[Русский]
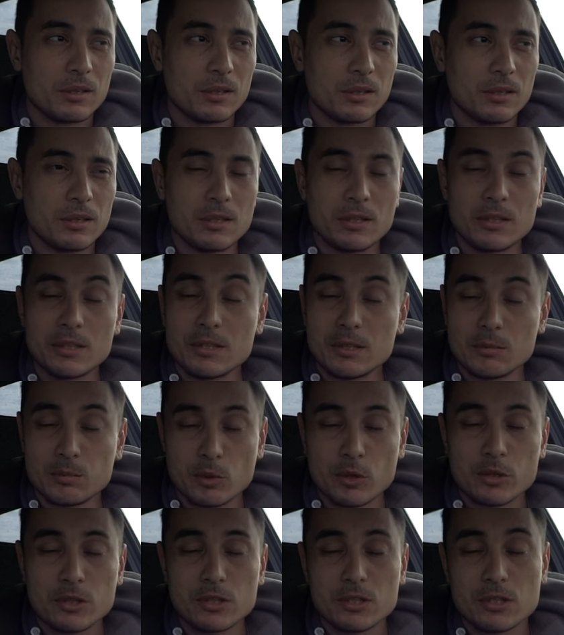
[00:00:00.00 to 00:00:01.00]
Или не
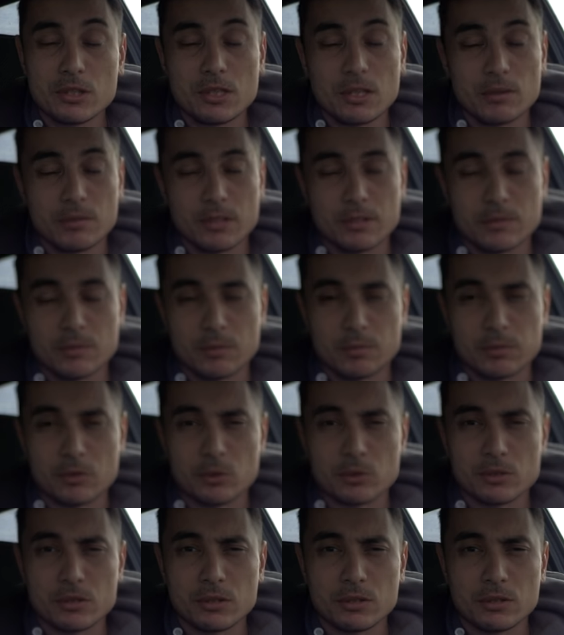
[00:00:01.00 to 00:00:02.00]
бойтесь задавать
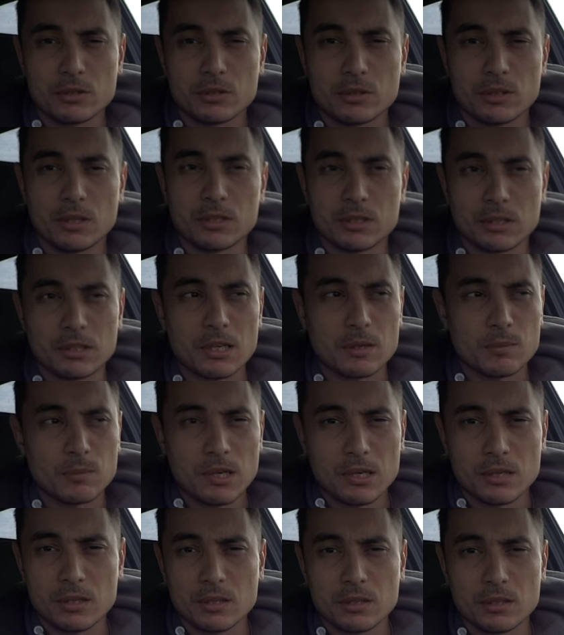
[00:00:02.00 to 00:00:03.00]
вопросы. Это
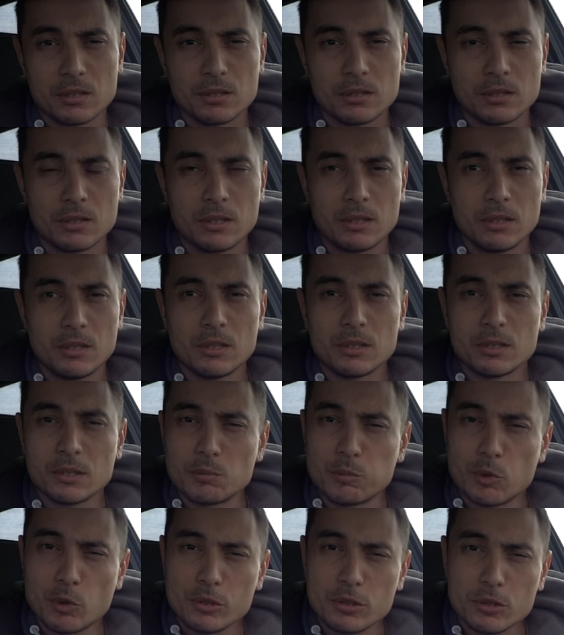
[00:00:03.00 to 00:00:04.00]
нормально. Не
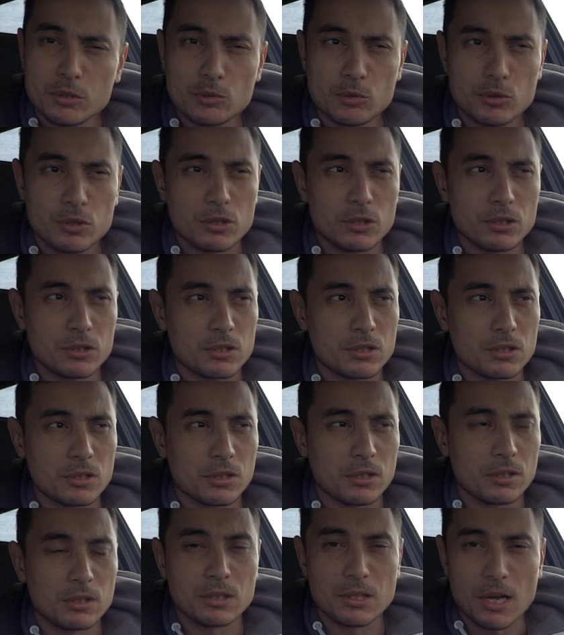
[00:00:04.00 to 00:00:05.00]
бойтесь учиться,
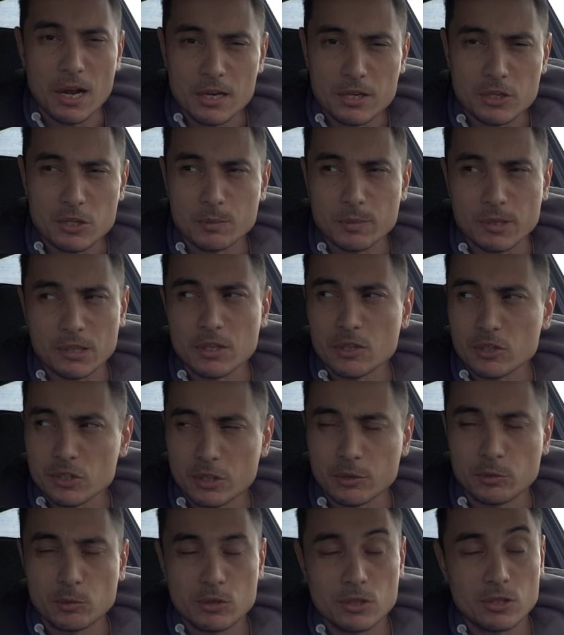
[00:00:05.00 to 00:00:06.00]
дальше
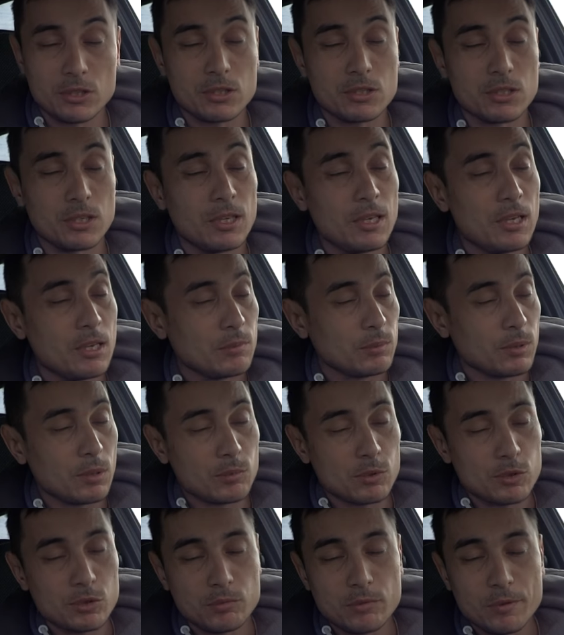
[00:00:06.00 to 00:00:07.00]
продолжать учиться,
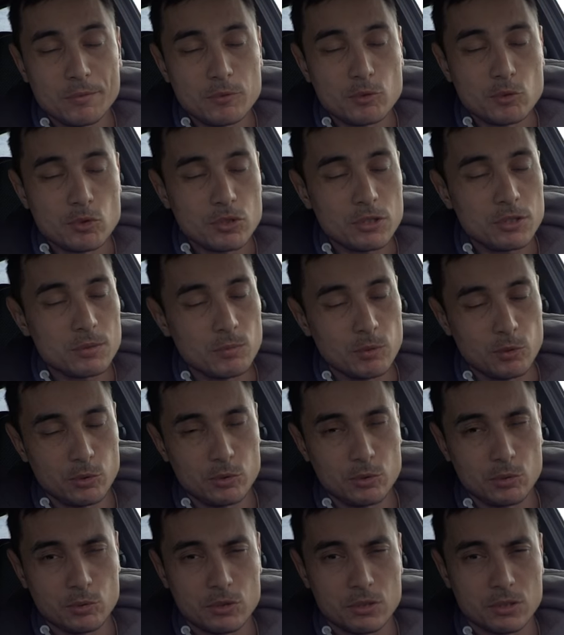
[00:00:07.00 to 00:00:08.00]
потому что вы всю жизнь
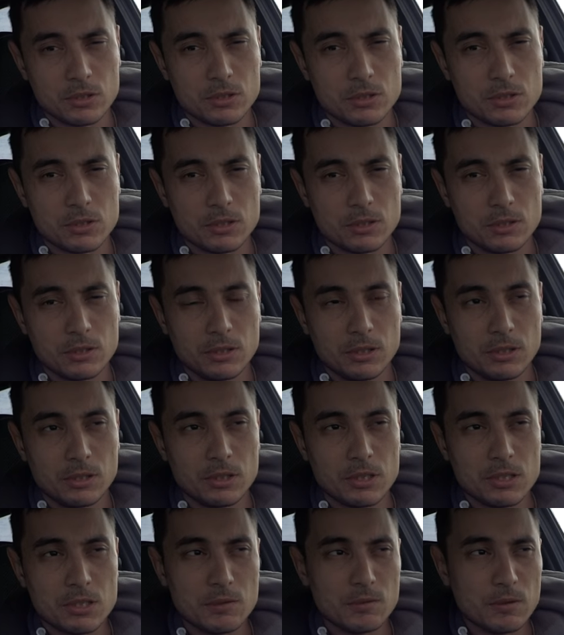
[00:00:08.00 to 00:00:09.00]
будете учиться.
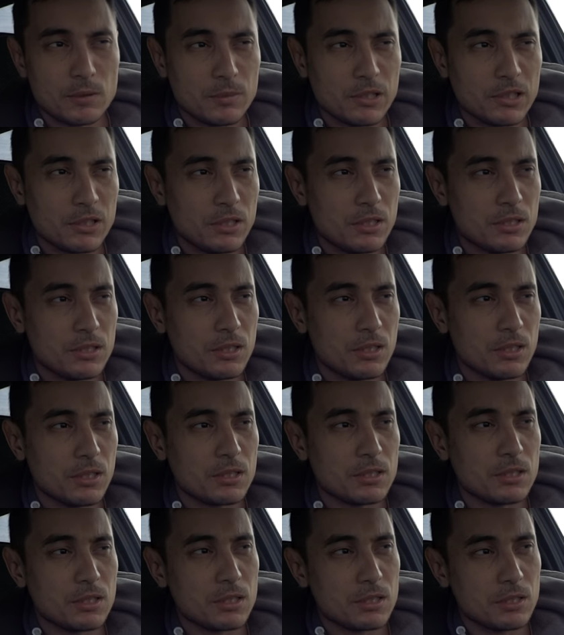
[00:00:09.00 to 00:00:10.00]
Если вам это
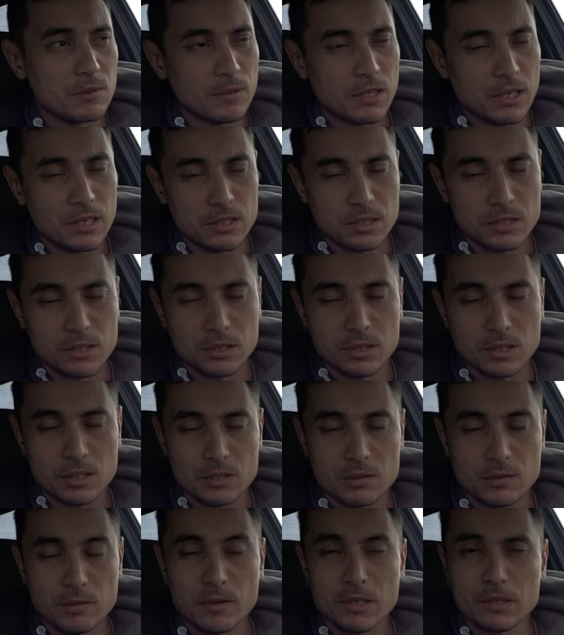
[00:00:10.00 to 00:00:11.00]
интересно, если вы хотите это
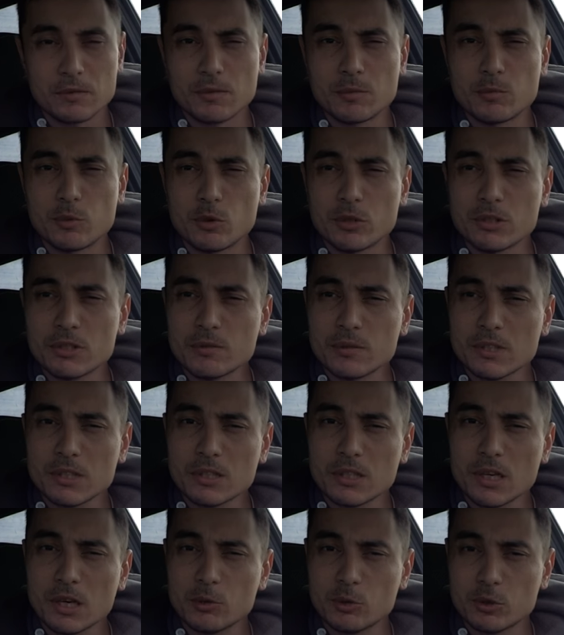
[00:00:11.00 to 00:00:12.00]
развивать, вы будете
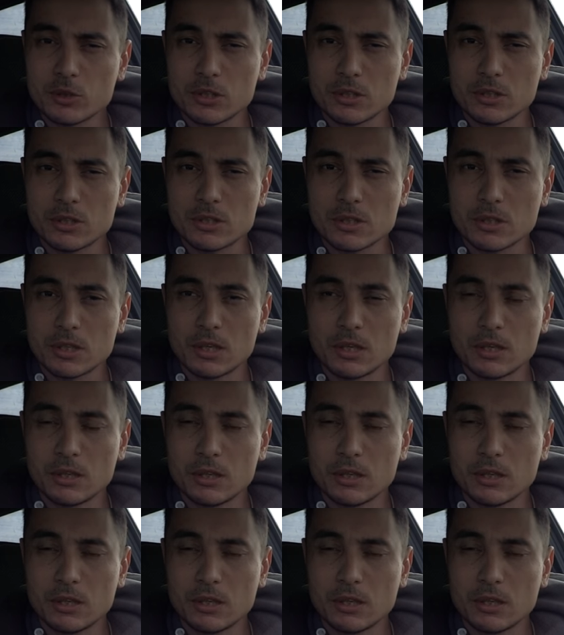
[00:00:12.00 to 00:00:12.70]
всегда учиться.